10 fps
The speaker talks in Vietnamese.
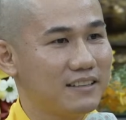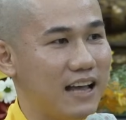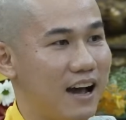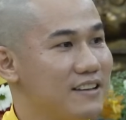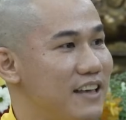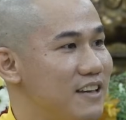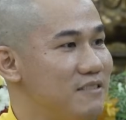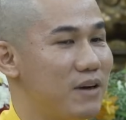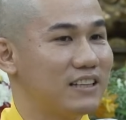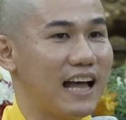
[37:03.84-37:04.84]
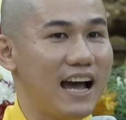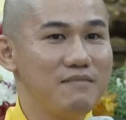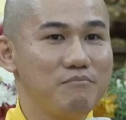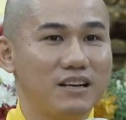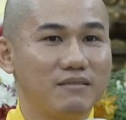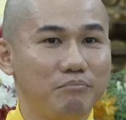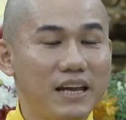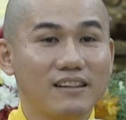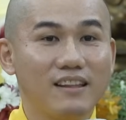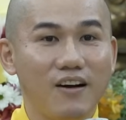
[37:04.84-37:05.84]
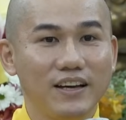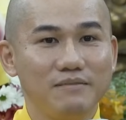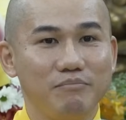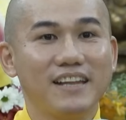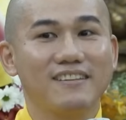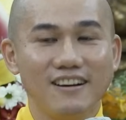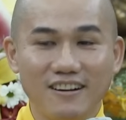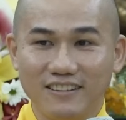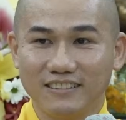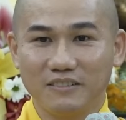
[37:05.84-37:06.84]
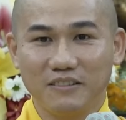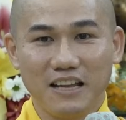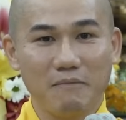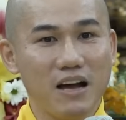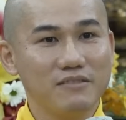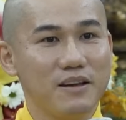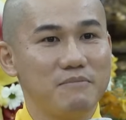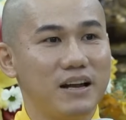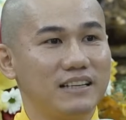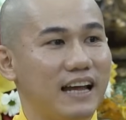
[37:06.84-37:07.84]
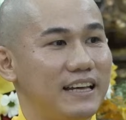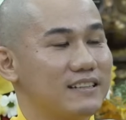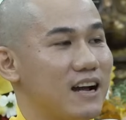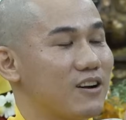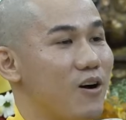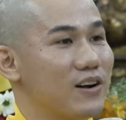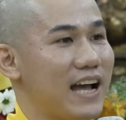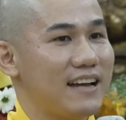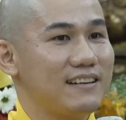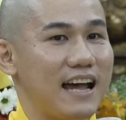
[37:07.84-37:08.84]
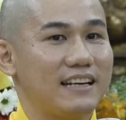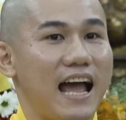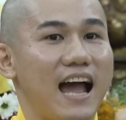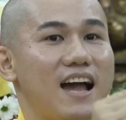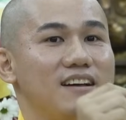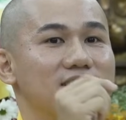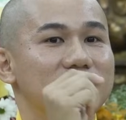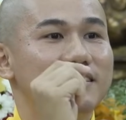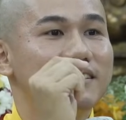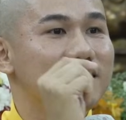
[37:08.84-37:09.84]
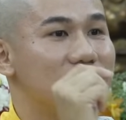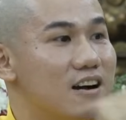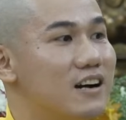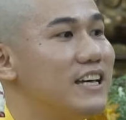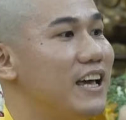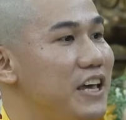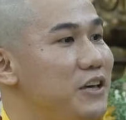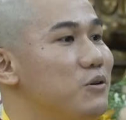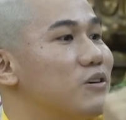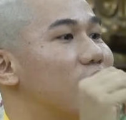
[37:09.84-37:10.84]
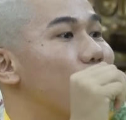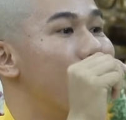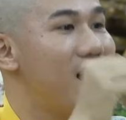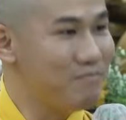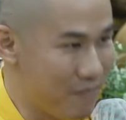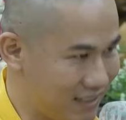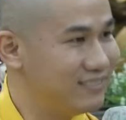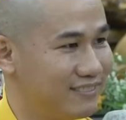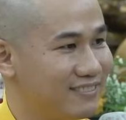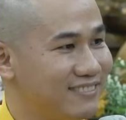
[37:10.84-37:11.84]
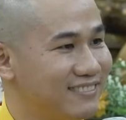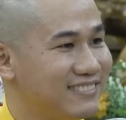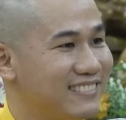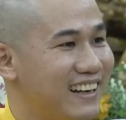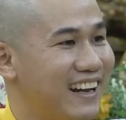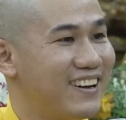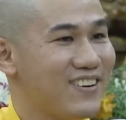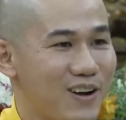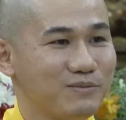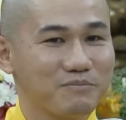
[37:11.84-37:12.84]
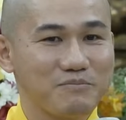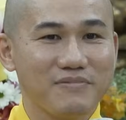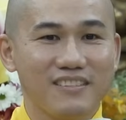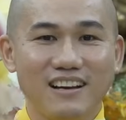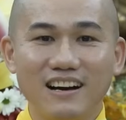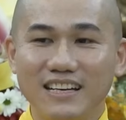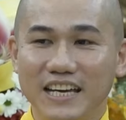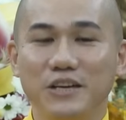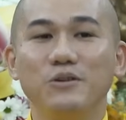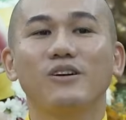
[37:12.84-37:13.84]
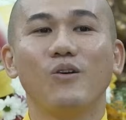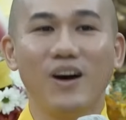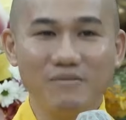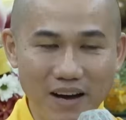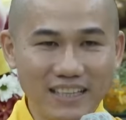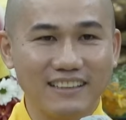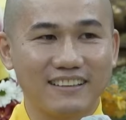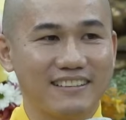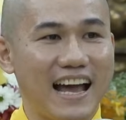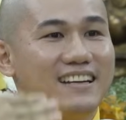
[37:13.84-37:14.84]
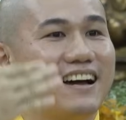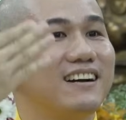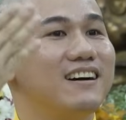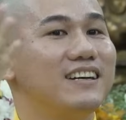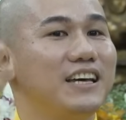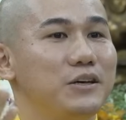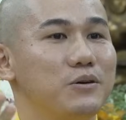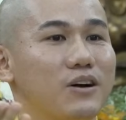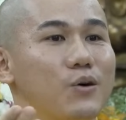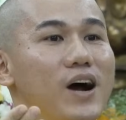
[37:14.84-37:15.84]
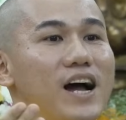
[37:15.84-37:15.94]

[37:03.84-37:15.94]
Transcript: sở dĩ mình thấy mình biết lối, biết đường là bởi vì mình nghĩ rằng cô gái này là người yêu của mình. Hiểu không? Người yêu của mình. Đây là người yêu